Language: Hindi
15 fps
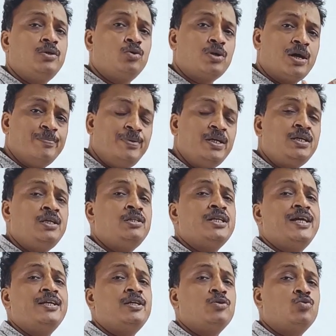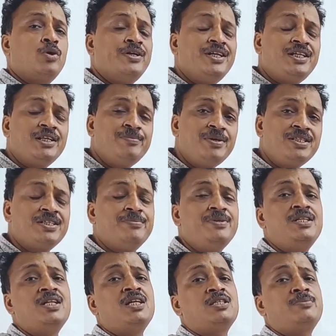और अभी की चाय की क्वालिटी में
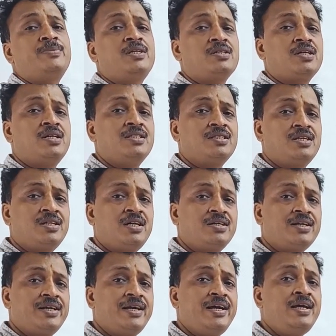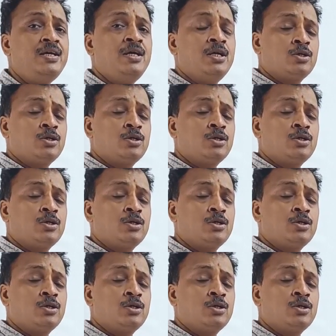ज़मीन आसमान का अंतर आ गया है